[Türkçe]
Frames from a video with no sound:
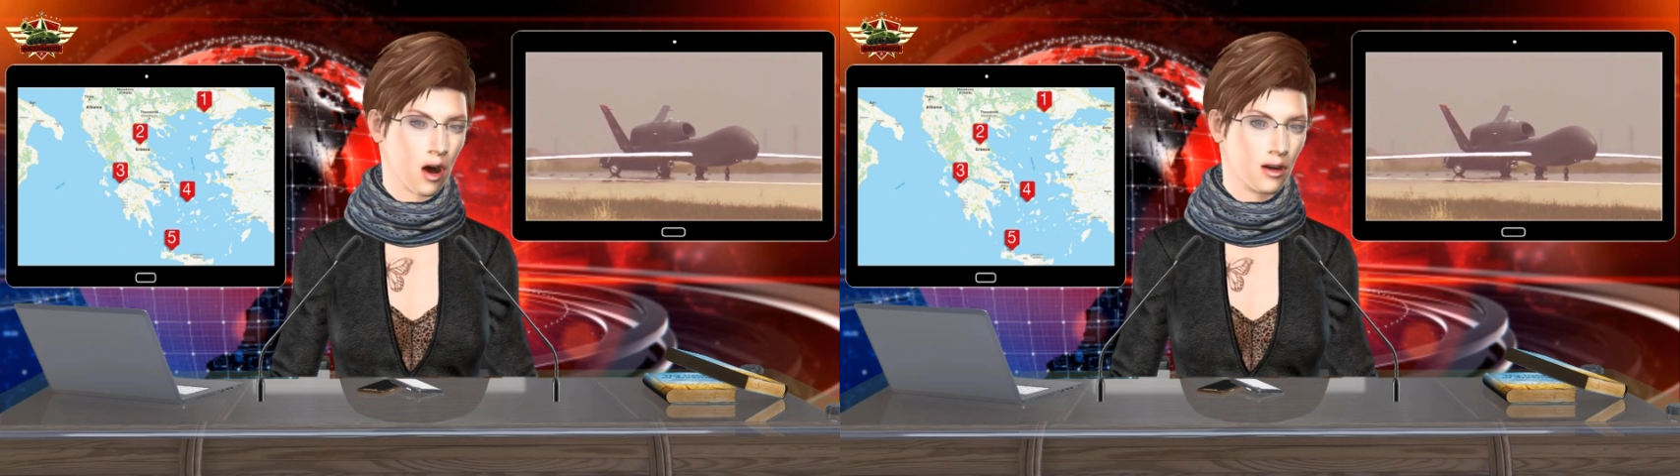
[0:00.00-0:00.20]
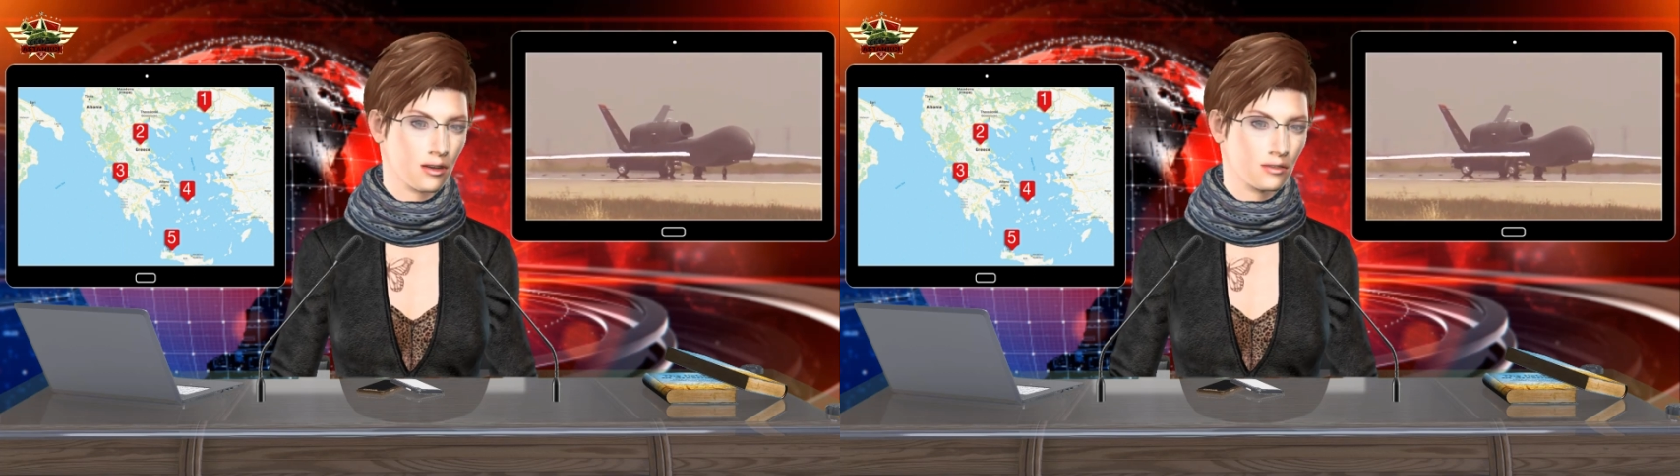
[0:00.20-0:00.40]

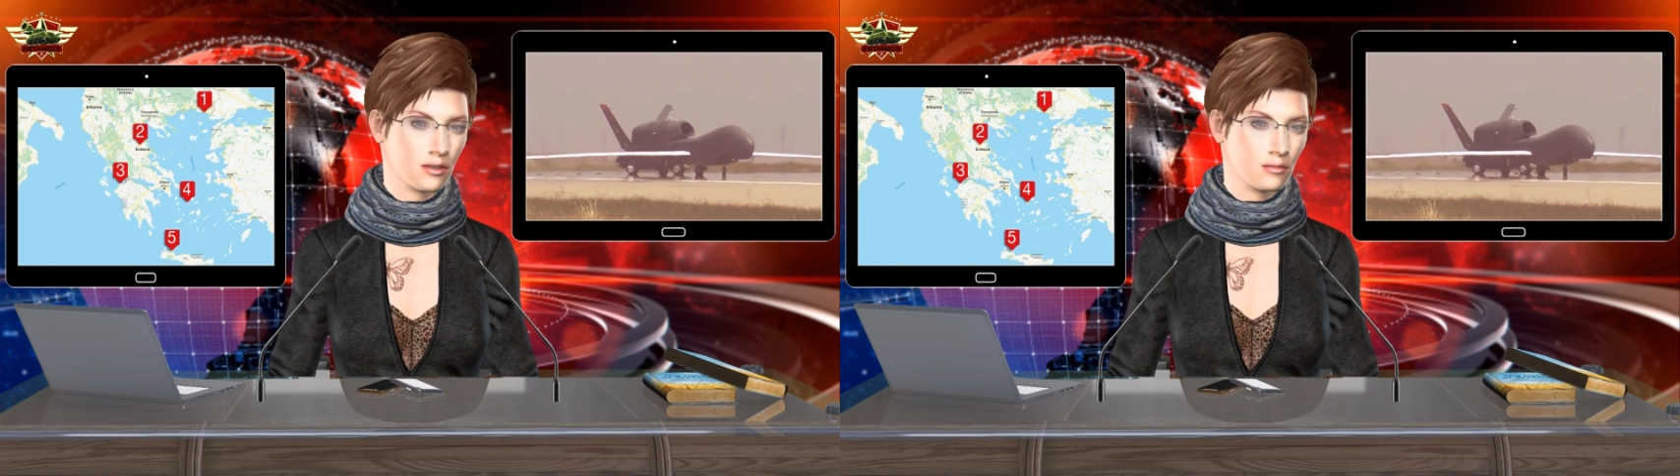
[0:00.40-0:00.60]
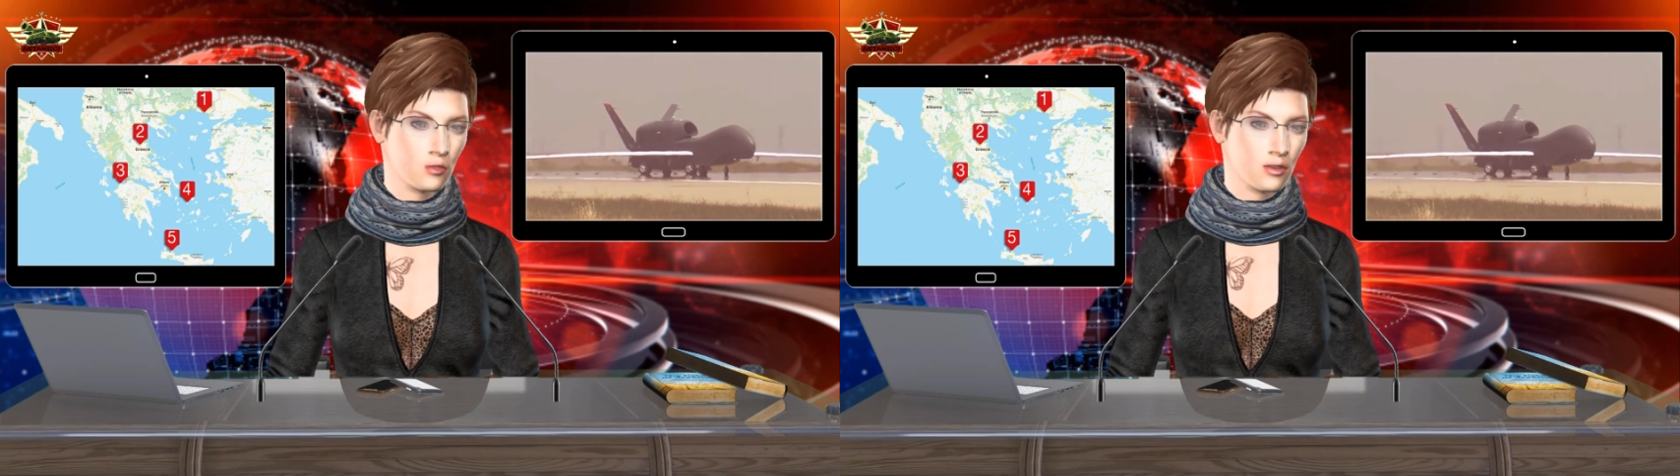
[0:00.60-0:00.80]

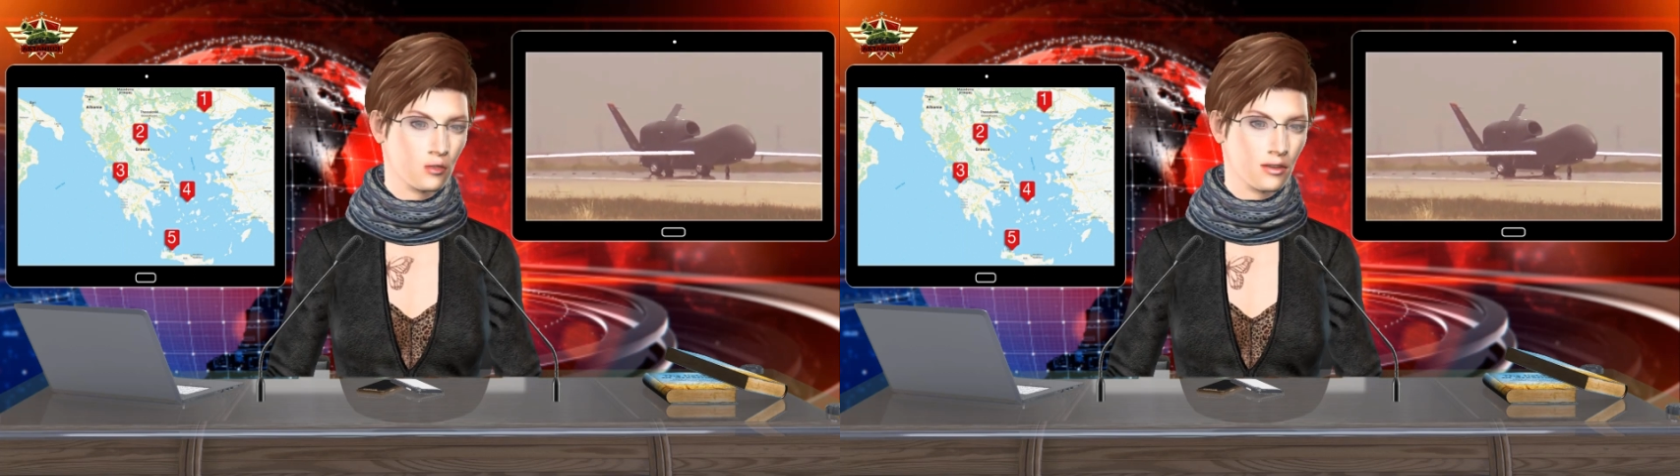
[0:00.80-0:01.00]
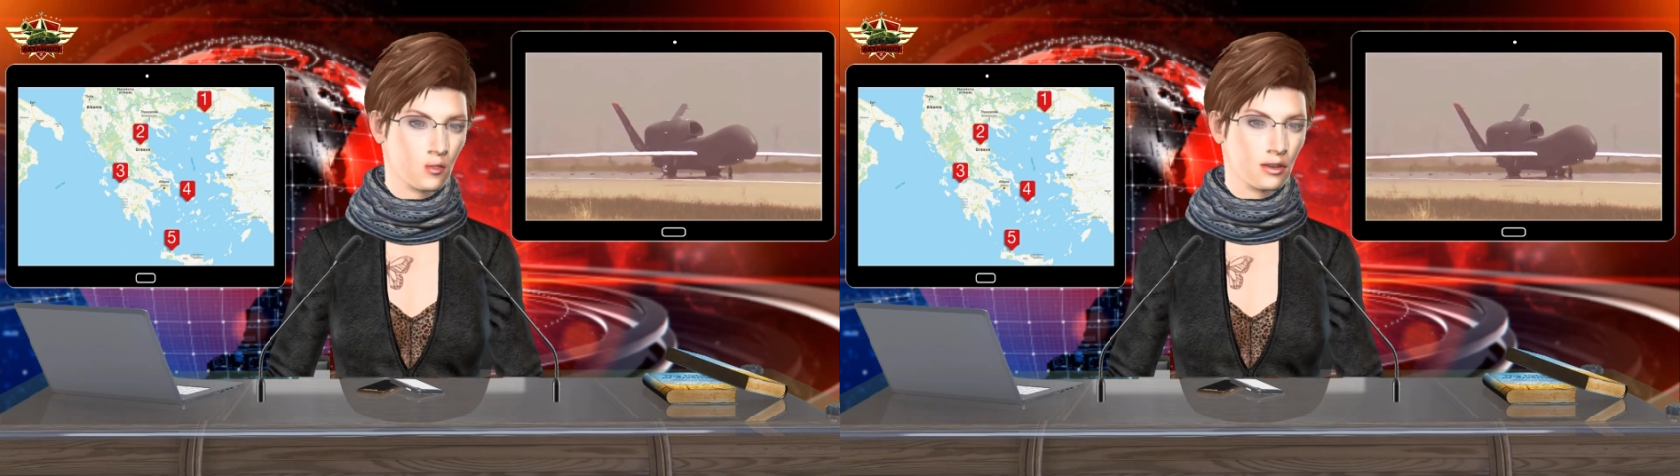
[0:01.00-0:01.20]
Ağaç'taki
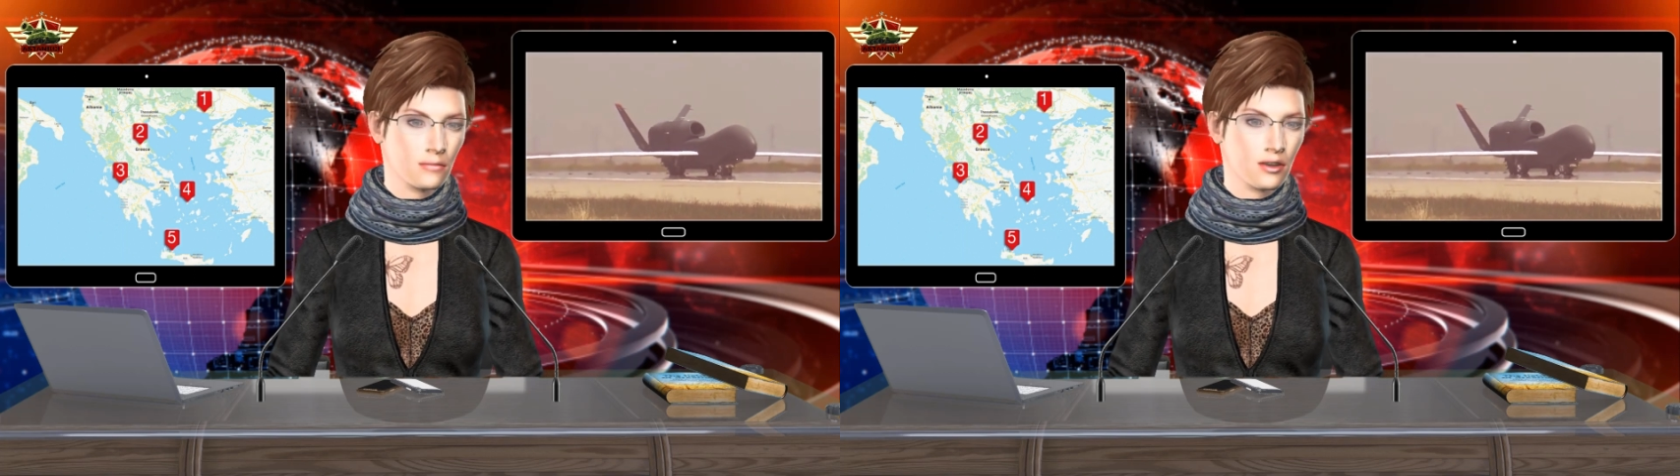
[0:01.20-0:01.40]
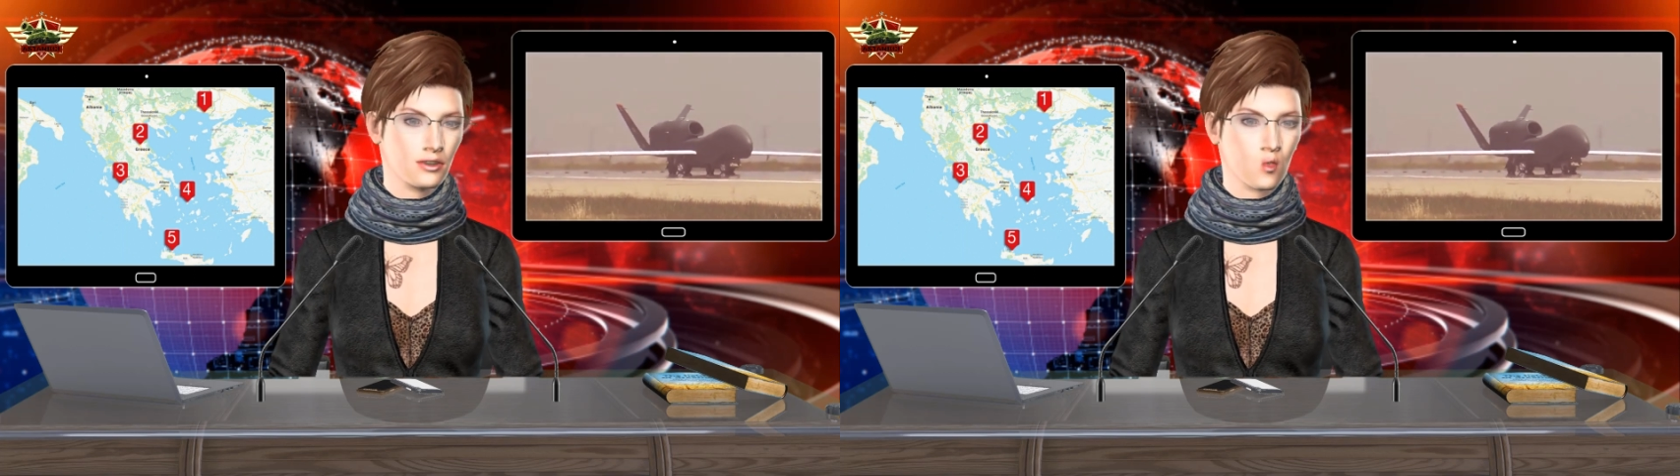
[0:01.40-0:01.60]

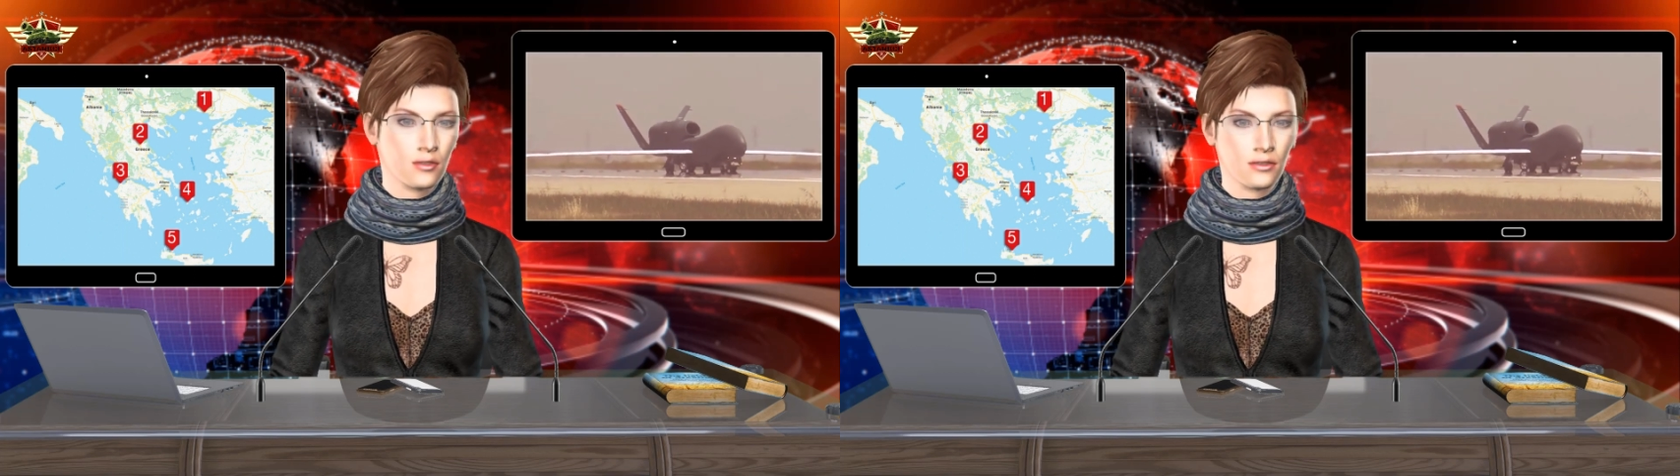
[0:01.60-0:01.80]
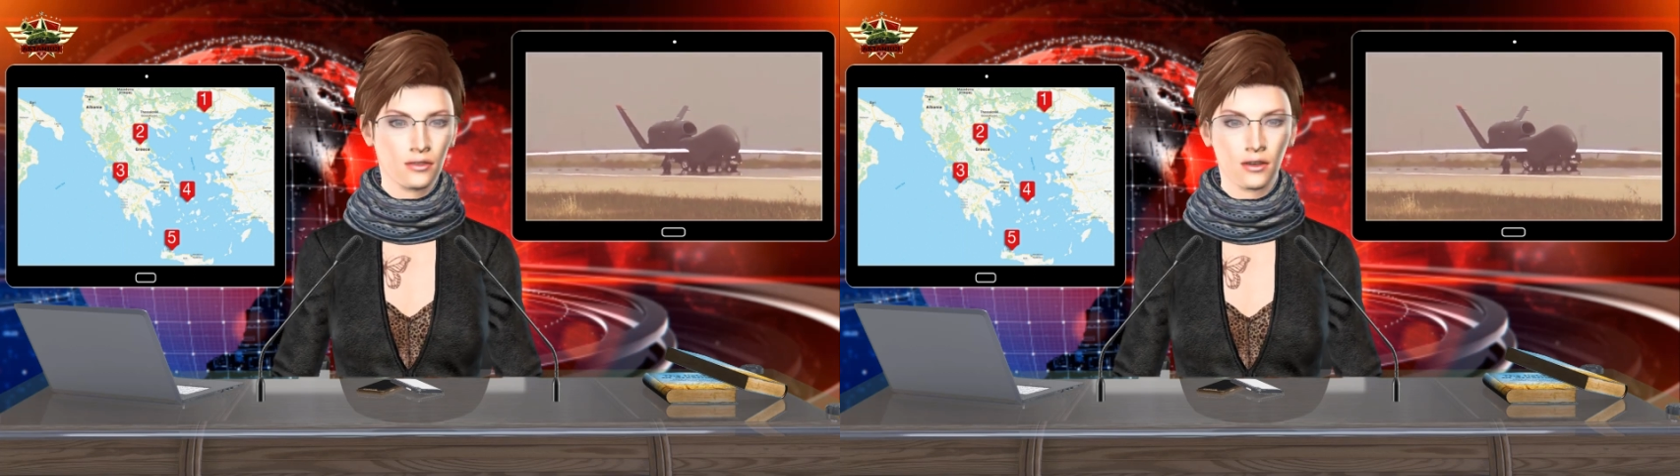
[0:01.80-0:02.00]
üslerine bir
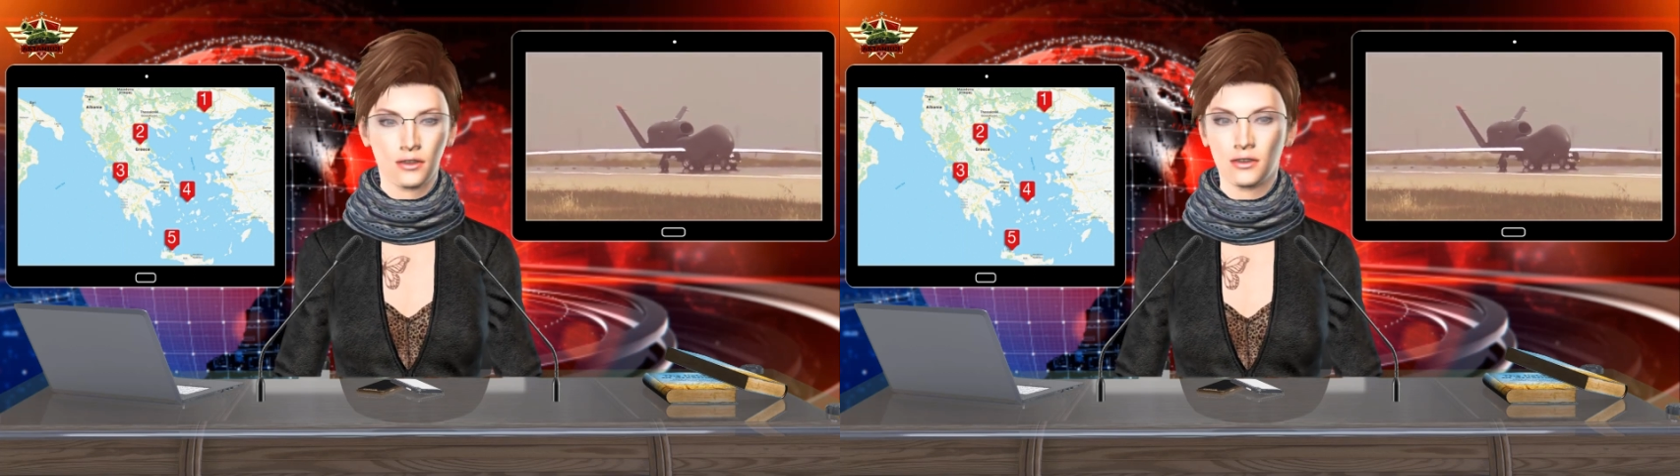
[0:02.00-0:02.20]
süre önce